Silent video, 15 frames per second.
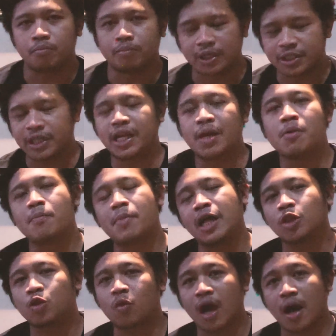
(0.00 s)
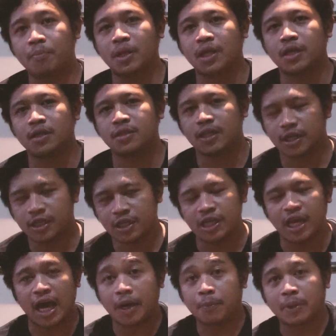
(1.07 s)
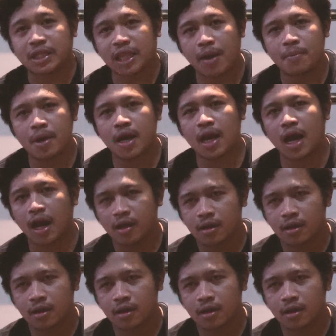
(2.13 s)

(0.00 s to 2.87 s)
bersedia membantu kami. Jadi di hari pertama